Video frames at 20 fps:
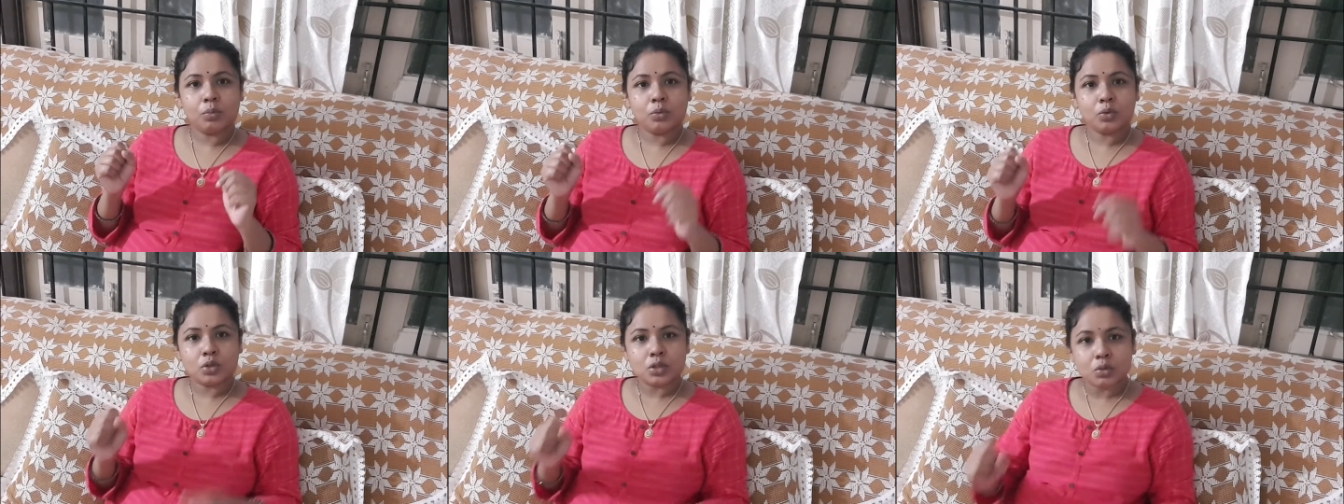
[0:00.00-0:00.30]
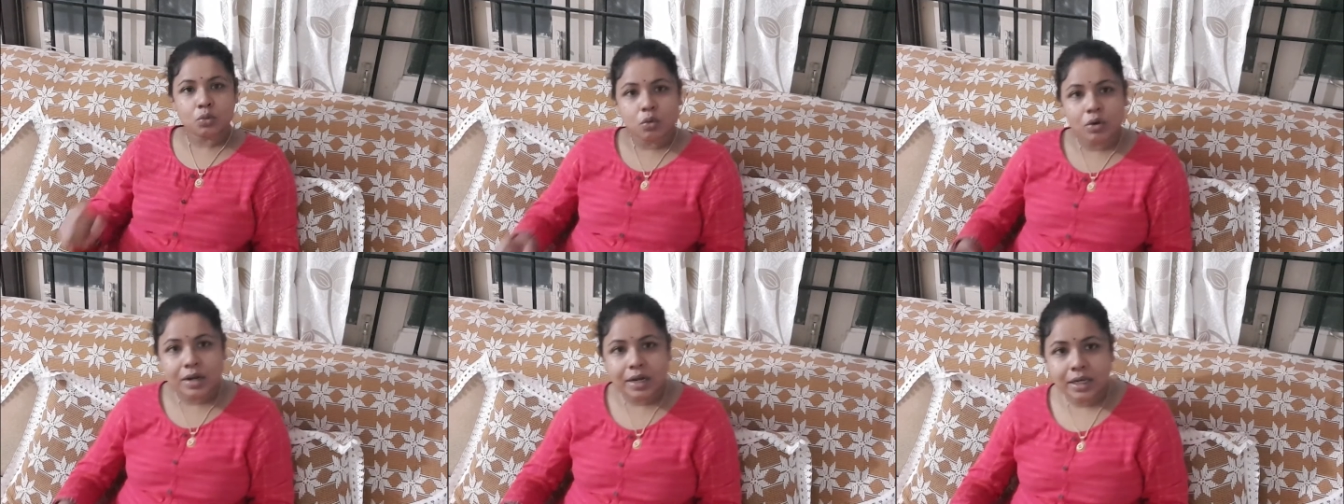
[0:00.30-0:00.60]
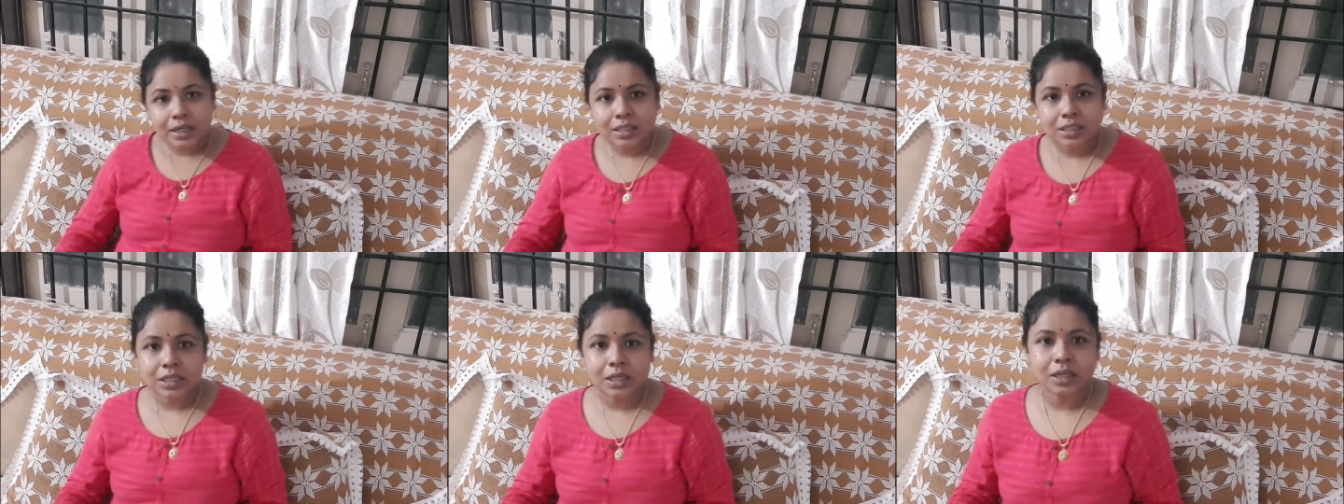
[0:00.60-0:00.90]
उस
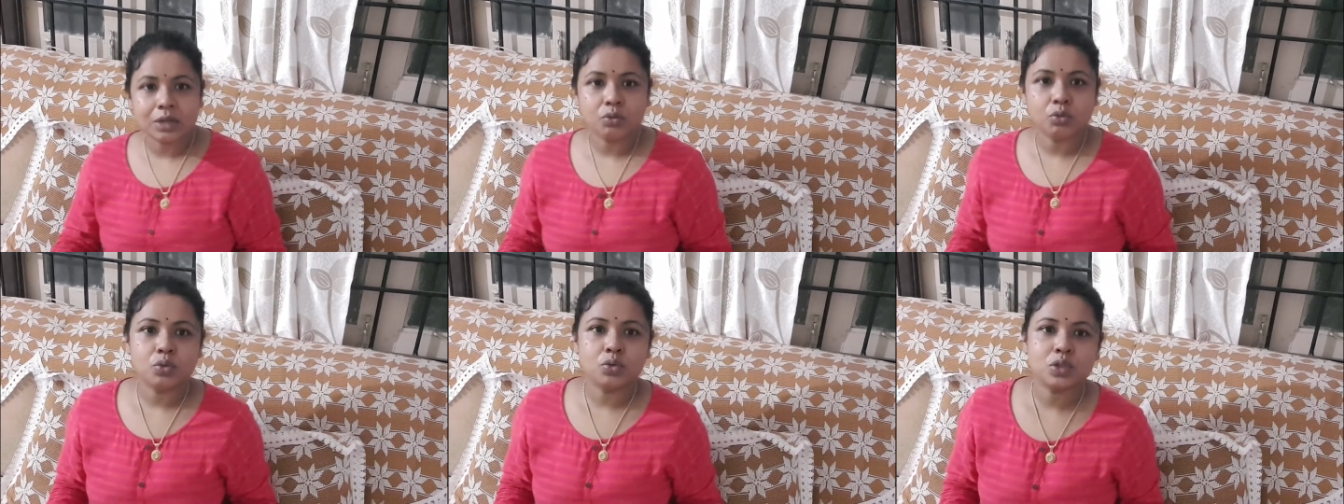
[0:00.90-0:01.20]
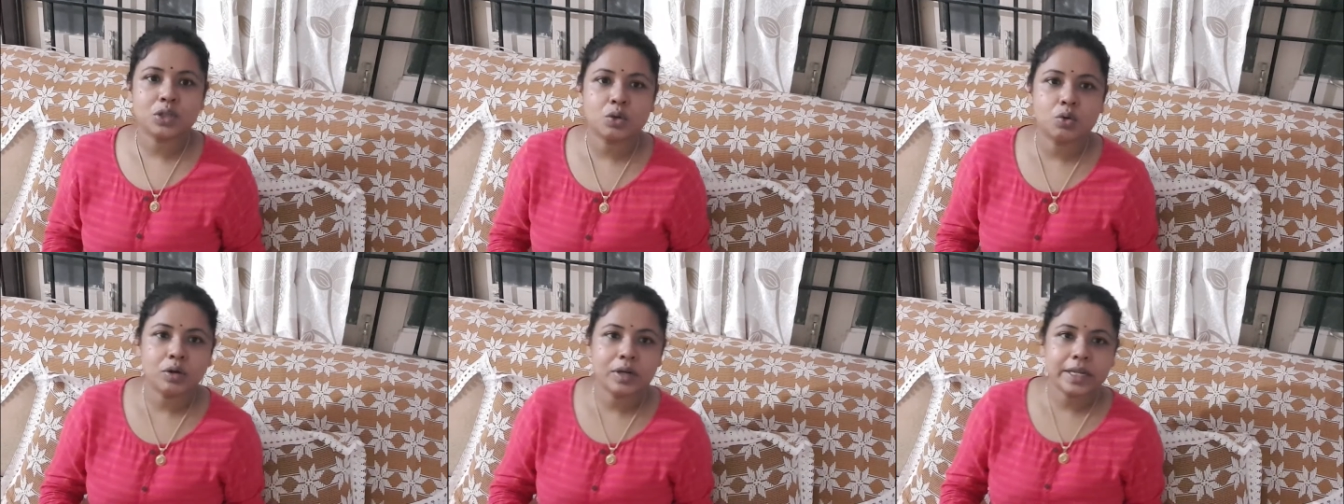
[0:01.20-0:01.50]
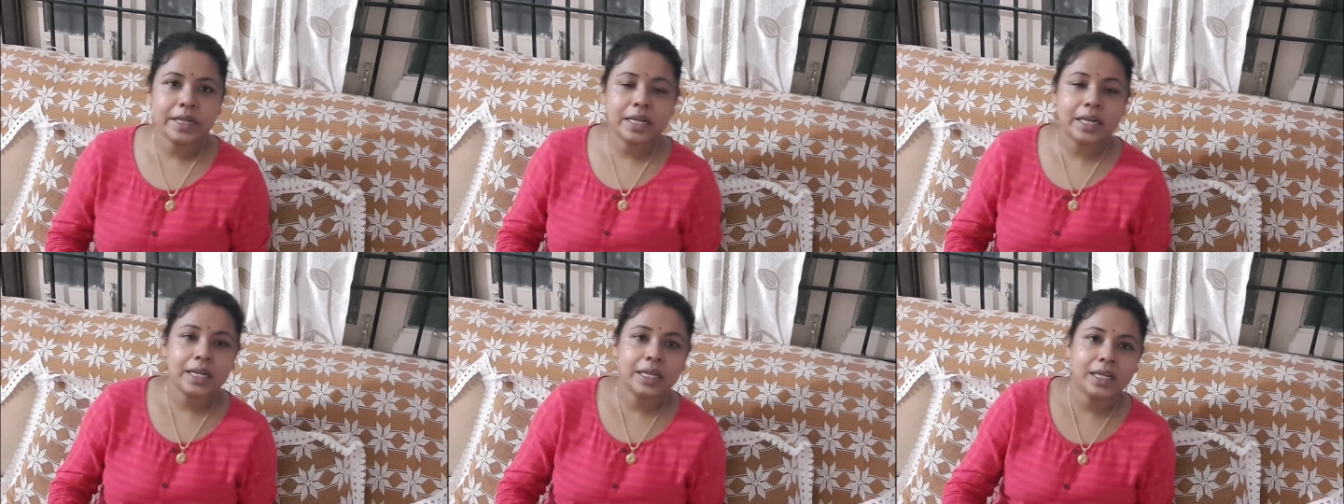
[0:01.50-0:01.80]
गुल्लक से उसको
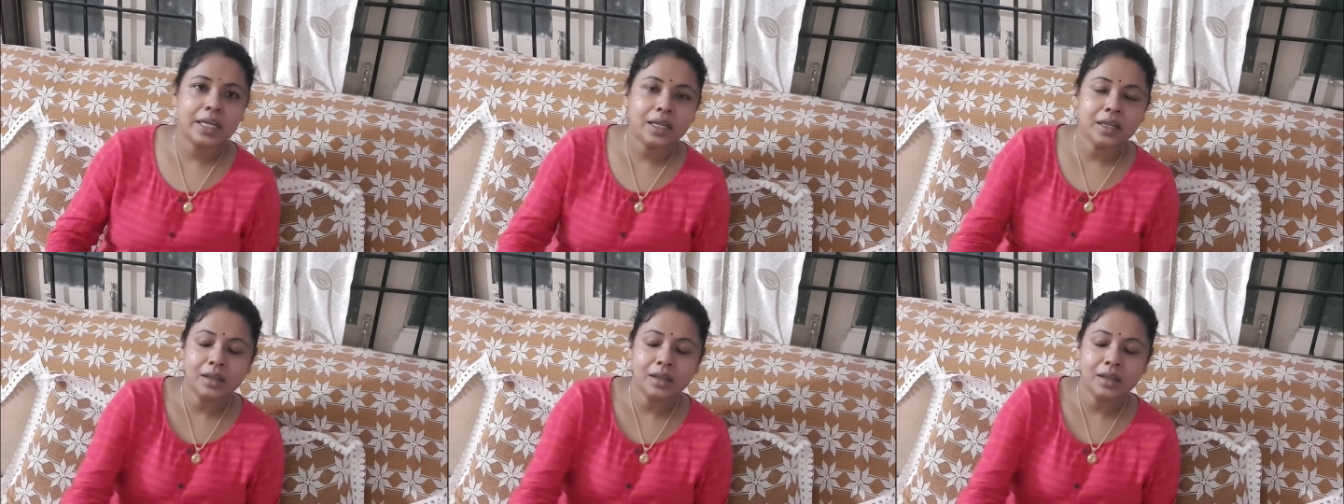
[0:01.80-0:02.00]
निकले हैं